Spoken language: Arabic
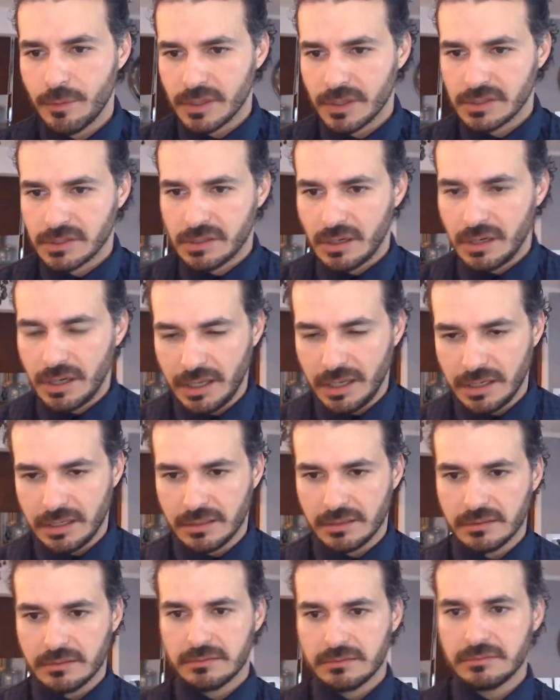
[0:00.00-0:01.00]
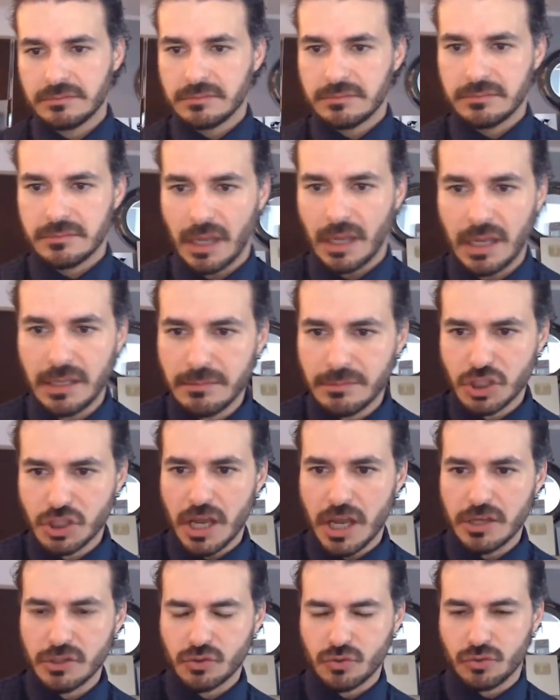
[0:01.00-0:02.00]
من الصالحين اكيد مش
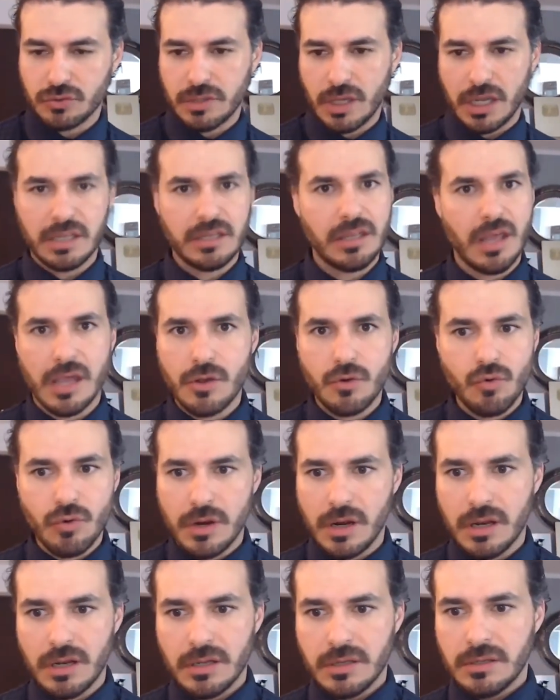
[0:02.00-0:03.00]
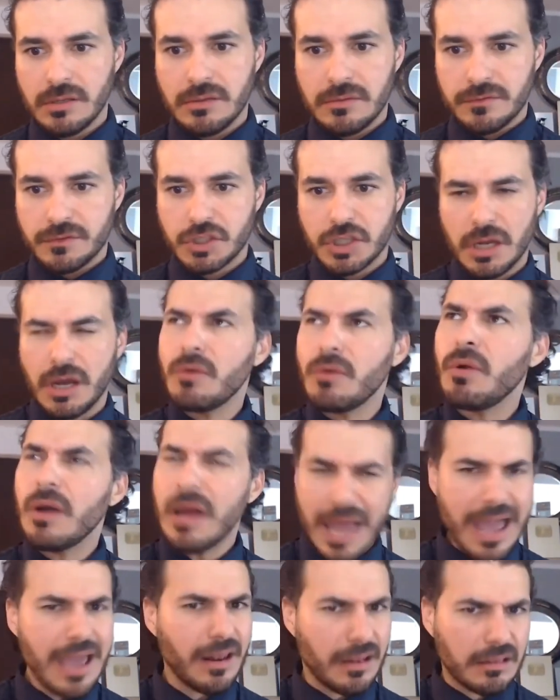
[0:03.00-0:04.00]
هيسكت اكيد هيقول مش هو
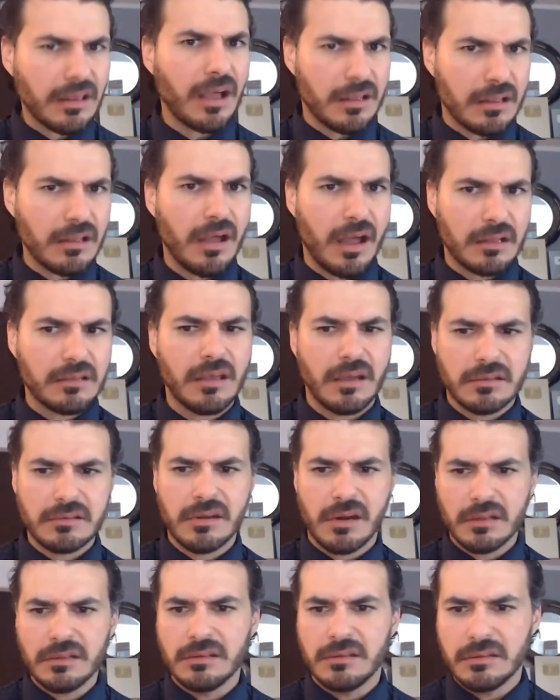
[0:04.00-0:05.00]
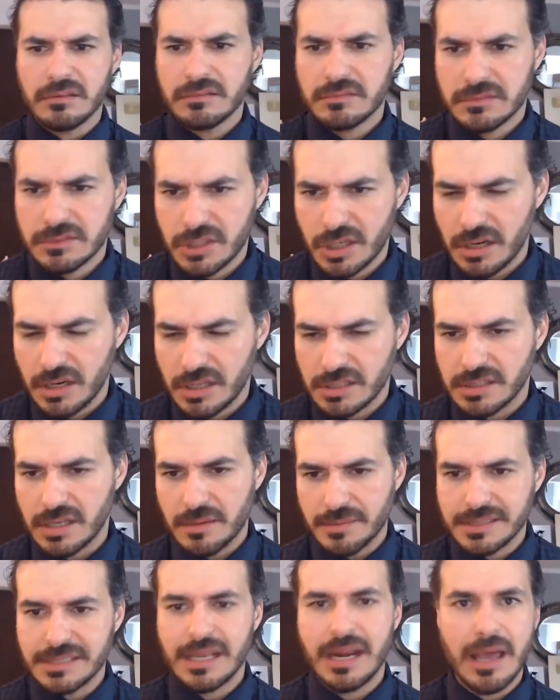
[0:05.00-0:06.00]
قال اعتقد رد شيخ الازهر
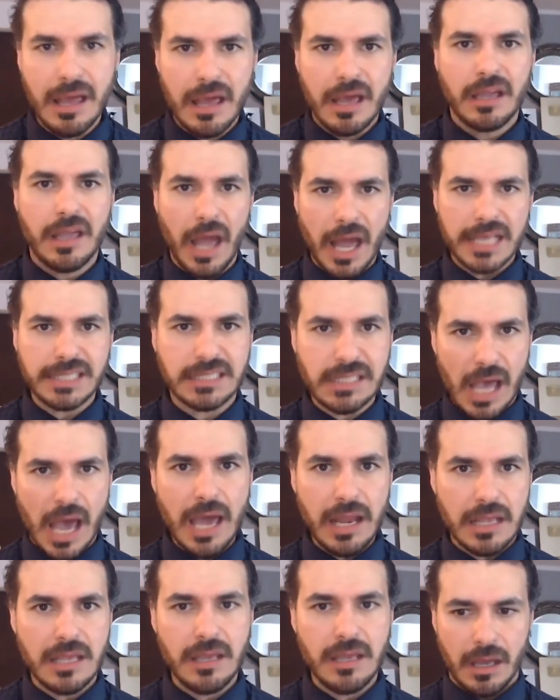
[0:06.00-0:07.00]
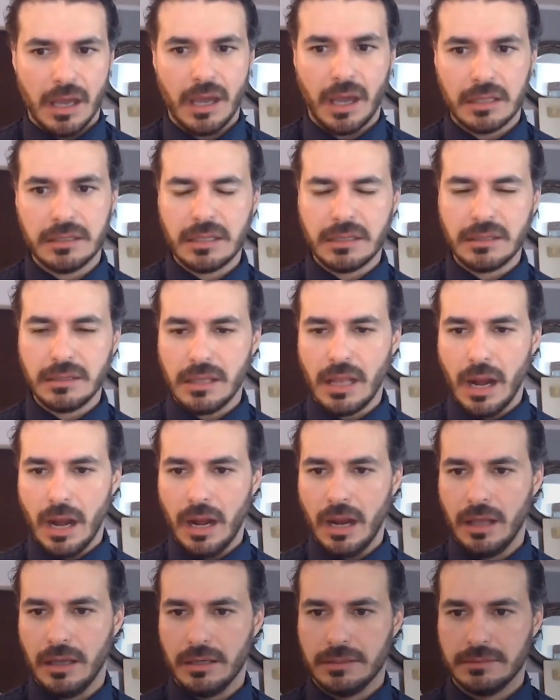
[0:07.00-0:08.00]
بس انا كازهري خدتني
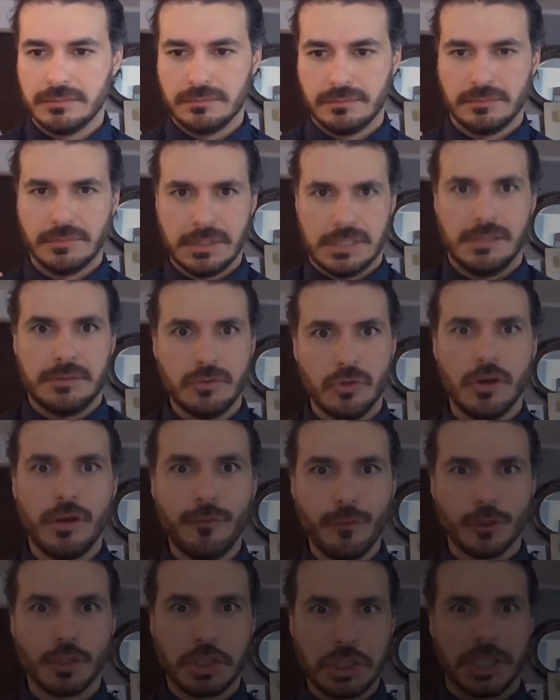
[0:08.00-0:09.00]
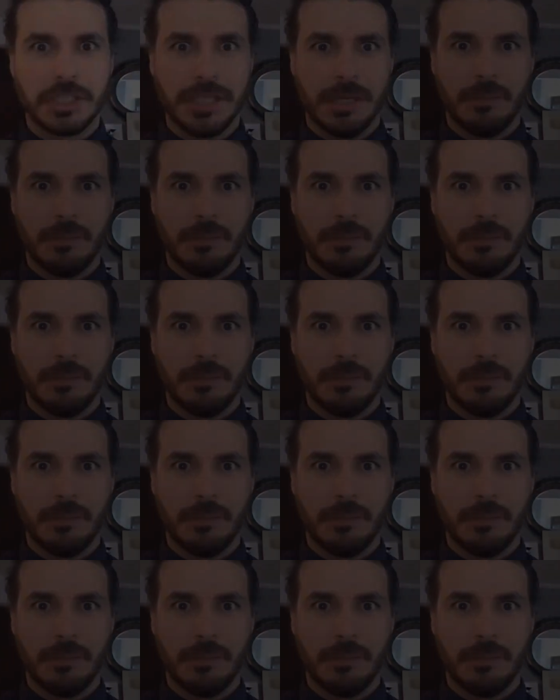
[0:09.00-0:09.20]
ال... ادوني فرصتي